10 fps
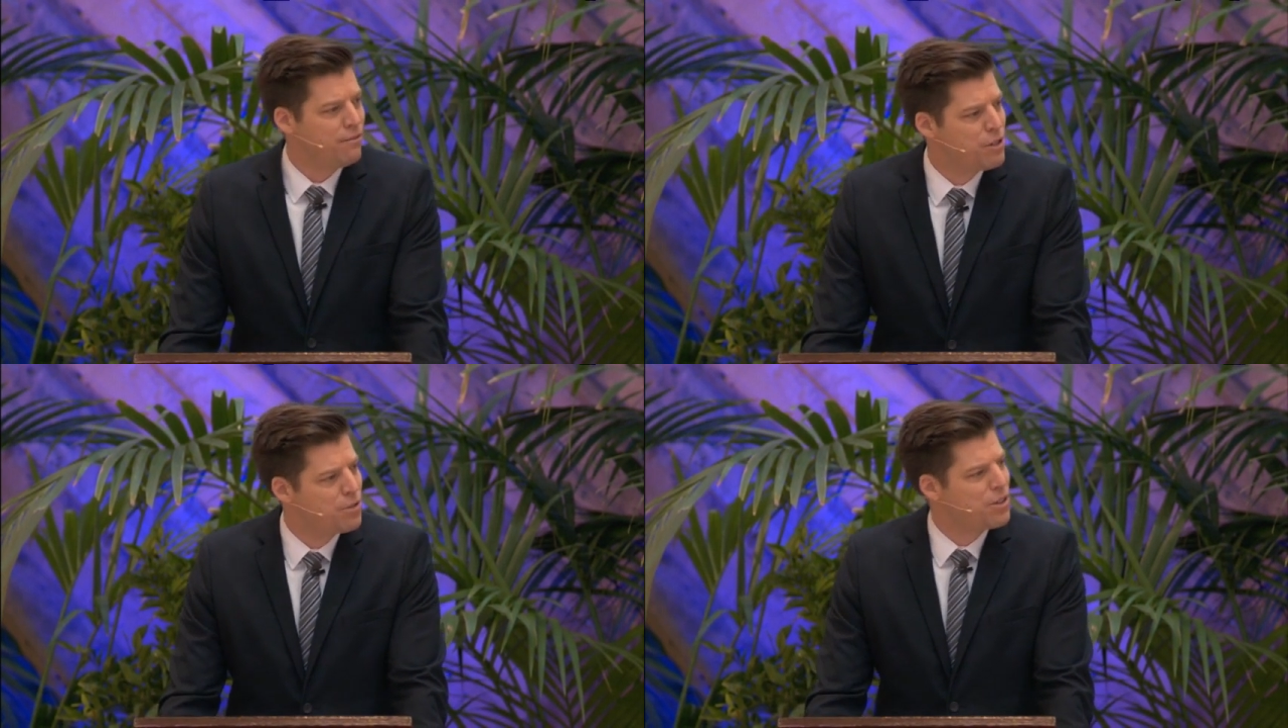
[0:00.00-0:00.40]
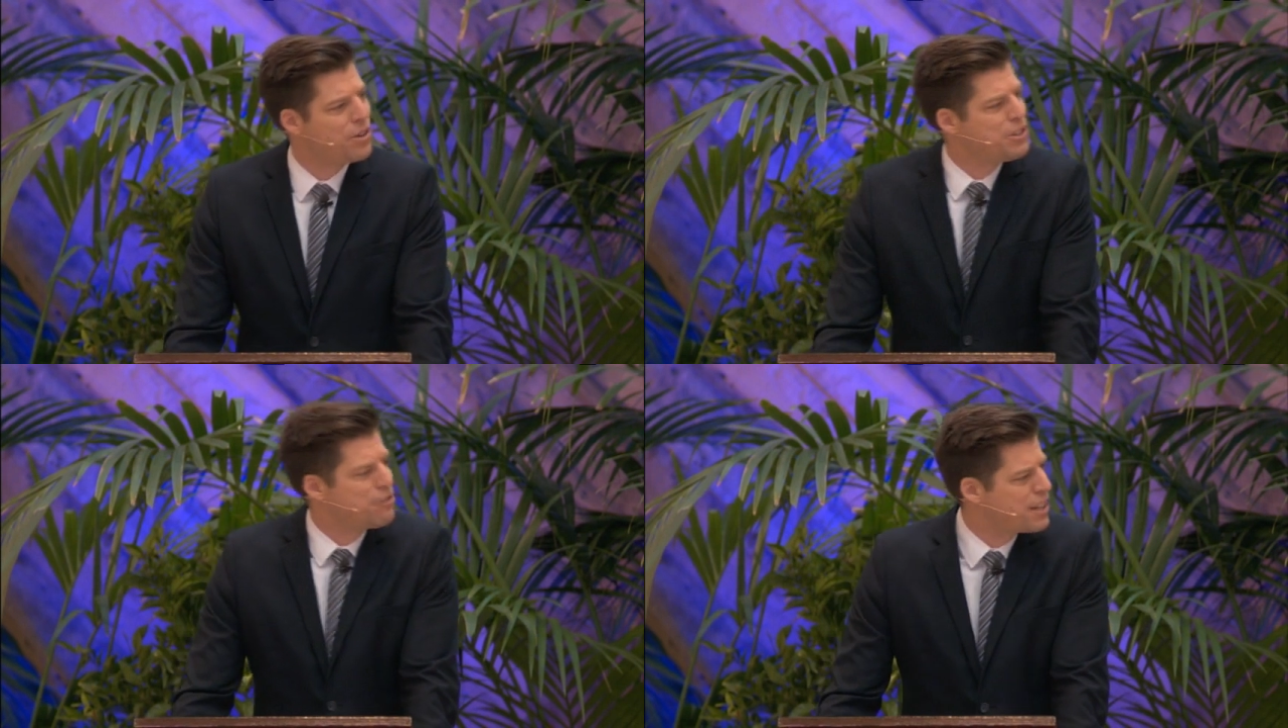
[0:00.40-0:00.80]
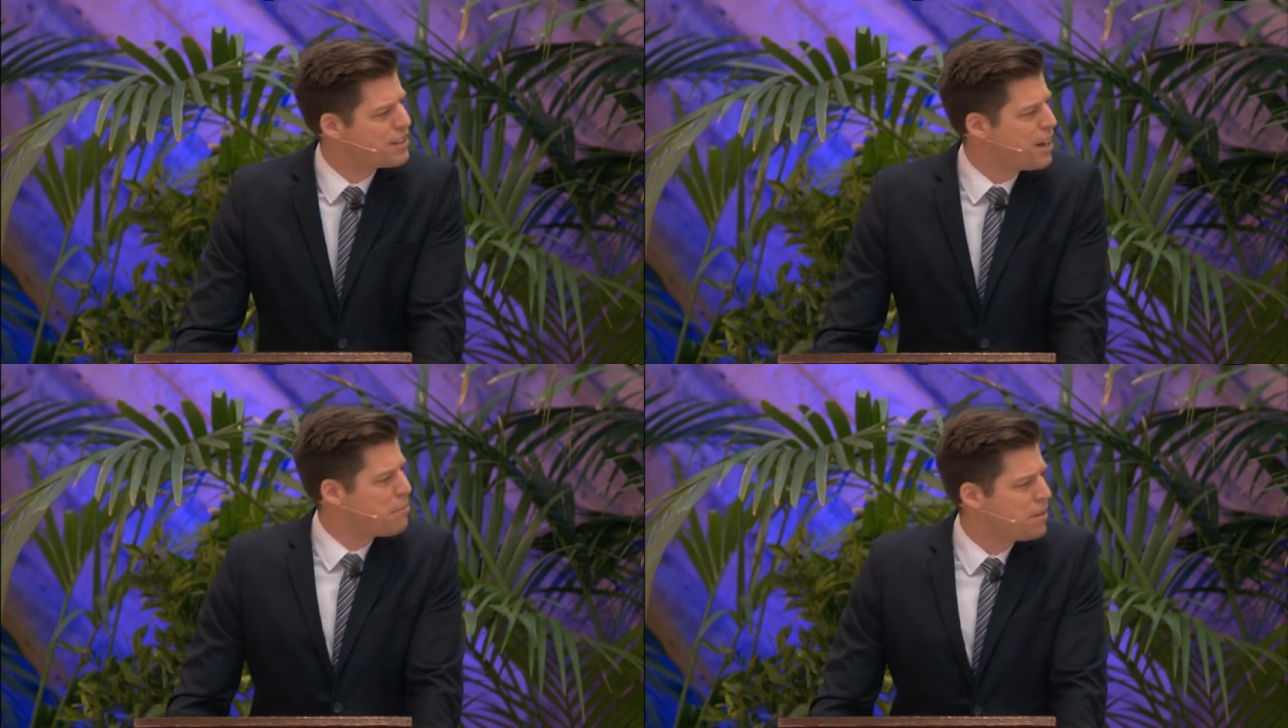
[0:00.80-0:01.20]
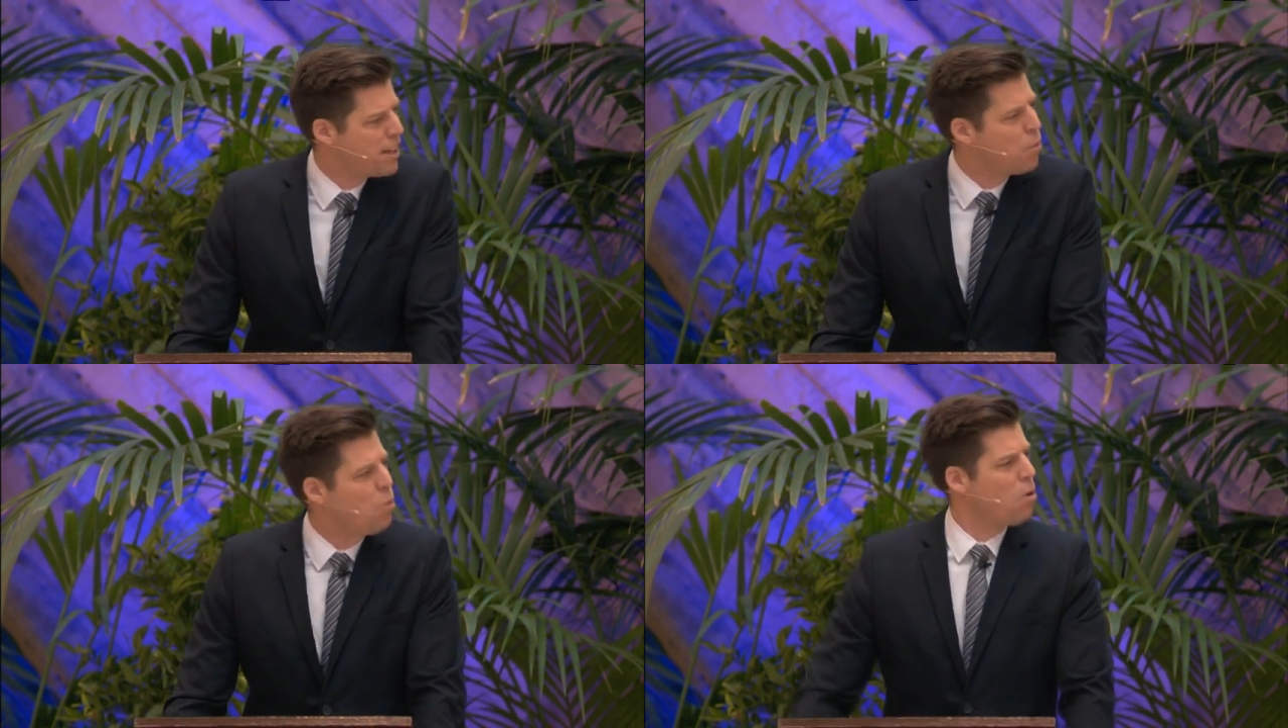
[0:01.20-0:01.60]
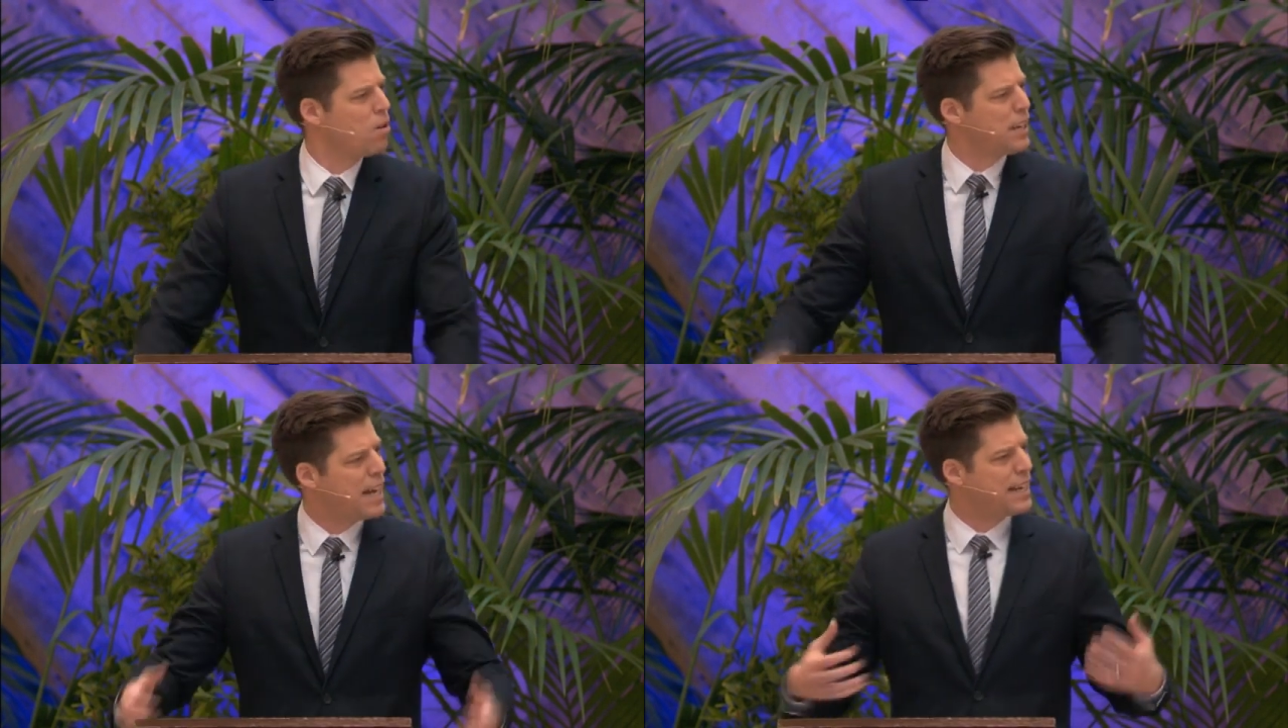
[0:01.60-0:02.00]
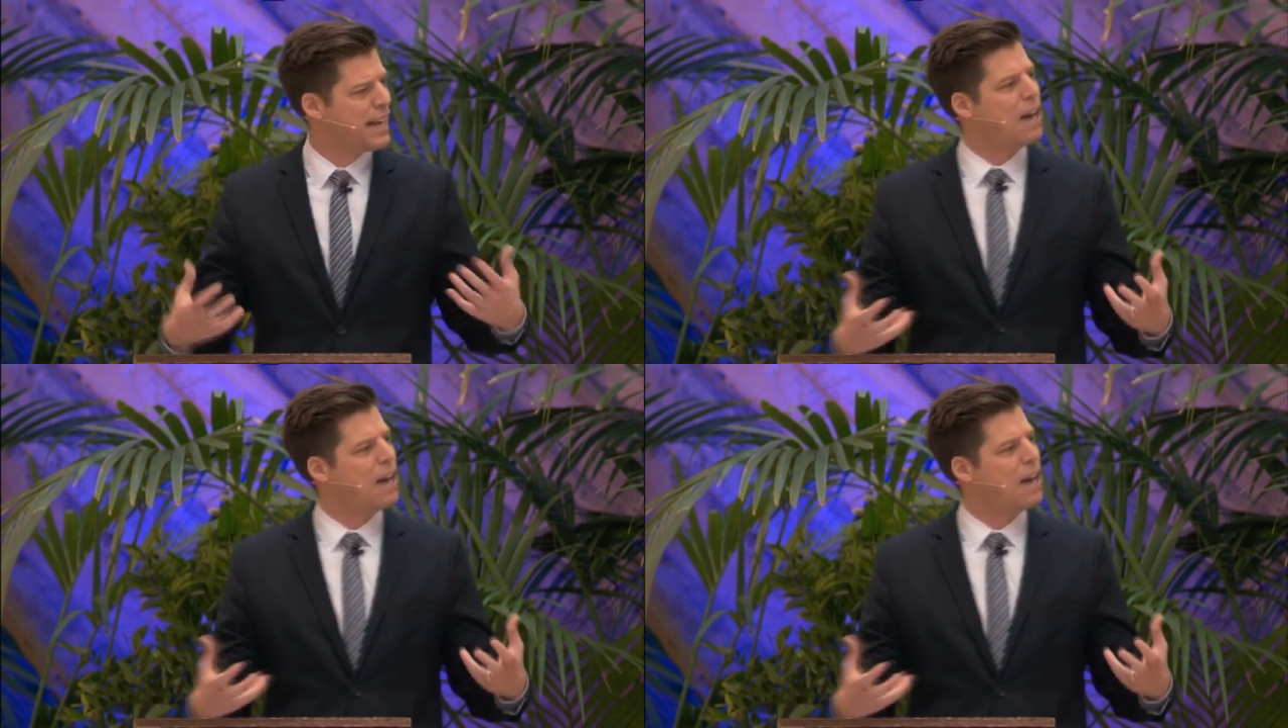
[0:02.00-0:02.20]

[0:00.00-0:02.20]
Sie war in eine Kriegsrüstung gekleidet,